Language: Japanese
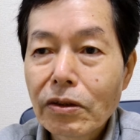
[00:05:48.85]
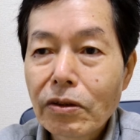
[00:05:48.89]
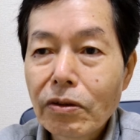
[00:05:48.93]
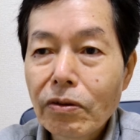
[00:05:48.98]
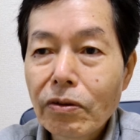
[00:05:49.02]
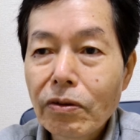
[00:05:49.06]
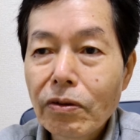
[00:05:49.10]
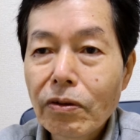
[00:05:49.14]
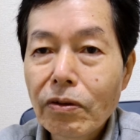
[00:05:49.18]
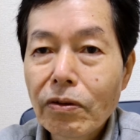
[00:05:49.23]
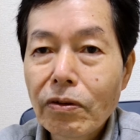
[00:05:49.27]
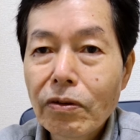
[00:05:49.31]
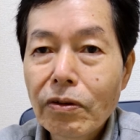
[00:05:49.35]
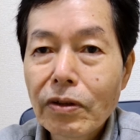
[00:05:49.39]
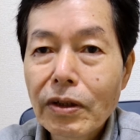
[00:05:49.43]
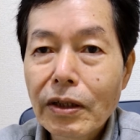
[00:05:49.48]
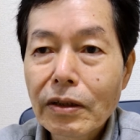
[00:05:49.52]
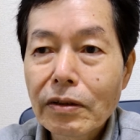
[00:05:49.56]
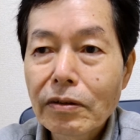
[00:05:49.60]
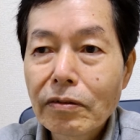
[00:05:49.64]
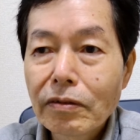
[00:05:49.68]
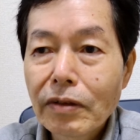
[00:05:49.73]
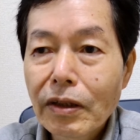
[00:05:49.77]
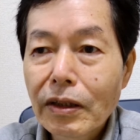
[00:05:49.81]
京王
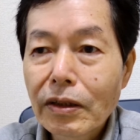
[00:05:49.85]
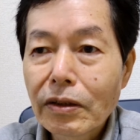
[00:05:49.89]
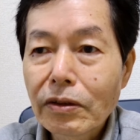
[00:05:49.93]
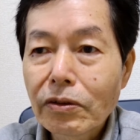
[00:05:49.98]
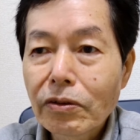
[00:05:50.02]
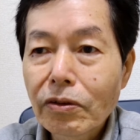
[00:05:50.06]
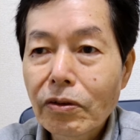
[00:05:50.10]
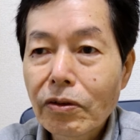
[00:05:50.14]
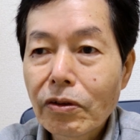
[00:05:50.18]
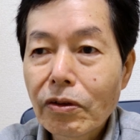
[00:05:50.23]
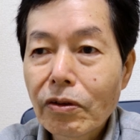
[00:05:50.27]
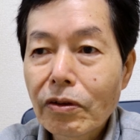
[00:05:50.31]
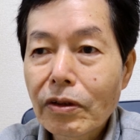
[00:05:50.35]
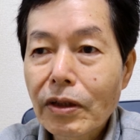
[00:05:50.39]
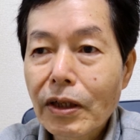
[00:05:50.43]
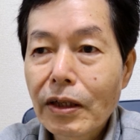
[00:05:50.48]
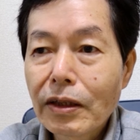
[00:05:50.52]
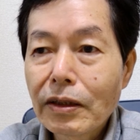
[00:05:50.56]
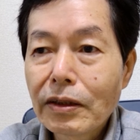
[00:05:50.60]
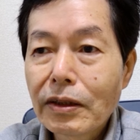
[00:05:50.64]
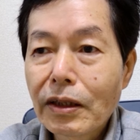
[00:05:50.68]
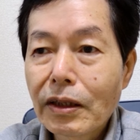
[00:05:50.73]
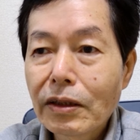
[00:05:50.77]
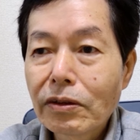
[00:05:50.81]
役はそれを
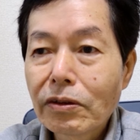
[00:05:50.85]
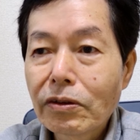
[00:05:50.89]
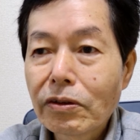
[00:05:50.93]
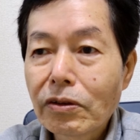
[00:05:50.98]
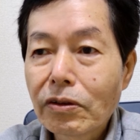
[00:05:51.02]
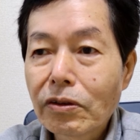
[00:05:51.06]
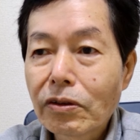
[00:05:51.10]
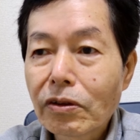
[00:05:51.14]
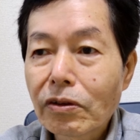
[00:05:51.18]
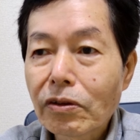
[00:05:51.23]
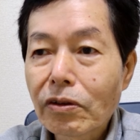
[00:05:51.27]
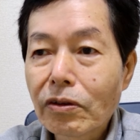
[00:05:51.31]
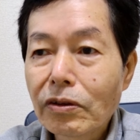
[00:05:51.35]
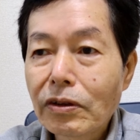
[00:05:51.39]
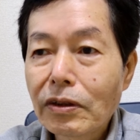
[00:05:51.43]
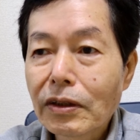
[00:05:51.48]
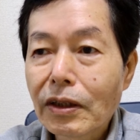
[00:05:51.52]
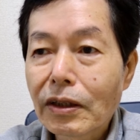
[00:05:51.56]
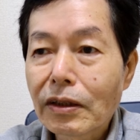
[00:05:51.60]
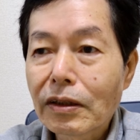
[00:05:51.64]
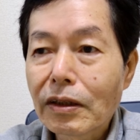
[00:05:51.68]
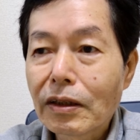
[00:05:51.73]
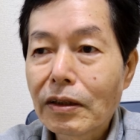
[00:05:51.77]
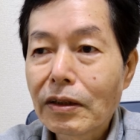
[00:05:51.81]
回覧すること
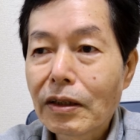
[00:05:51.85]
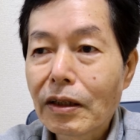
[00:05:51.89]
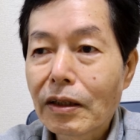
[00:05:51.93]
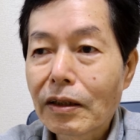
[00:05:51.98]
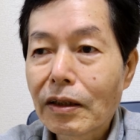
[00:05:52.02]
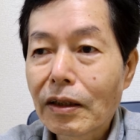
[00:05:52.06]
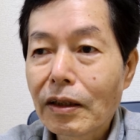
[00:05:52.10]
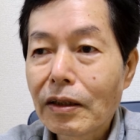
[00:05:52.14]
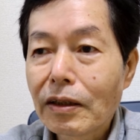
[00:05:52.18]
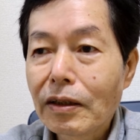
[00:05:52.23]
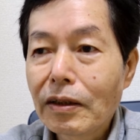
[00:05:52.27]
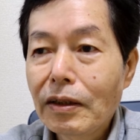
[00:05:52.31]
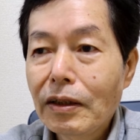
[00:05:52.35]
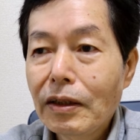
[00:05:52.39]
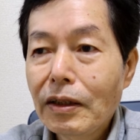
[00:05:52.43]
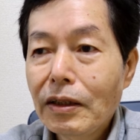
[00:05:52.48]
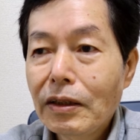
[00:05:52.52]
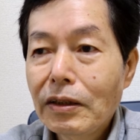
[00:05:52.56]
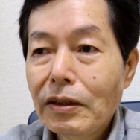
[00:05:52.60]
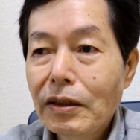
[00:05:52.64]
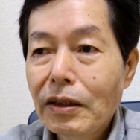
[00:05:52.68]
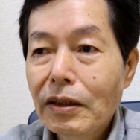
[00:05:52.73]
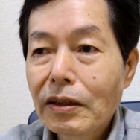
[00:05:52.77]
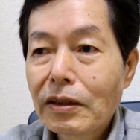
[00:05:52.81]
になっていたが、
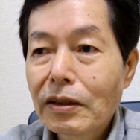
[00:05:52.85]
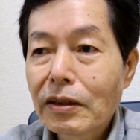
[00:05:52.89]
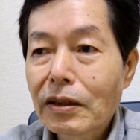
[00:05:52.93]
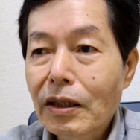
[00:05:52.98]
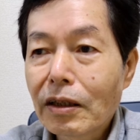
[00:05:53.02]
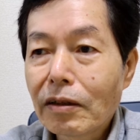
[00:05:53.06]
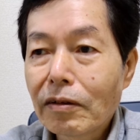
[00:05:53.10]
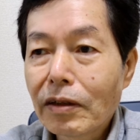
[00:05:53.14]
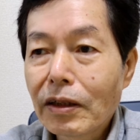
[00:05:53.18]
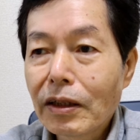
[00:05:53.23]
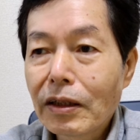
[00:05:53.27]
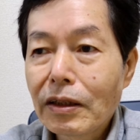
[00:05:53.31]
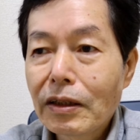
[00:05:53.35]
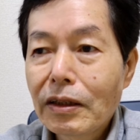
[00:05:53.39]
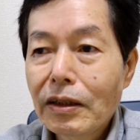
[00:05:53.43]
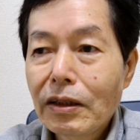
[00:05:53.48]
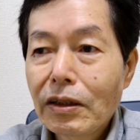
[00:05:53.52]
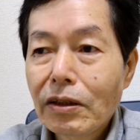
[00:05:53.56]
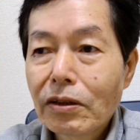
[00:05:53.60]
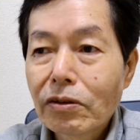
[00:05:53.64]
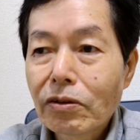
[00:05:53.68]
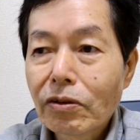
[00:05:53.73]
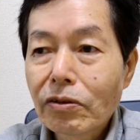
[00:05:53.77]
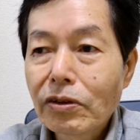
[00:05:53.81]
秀親は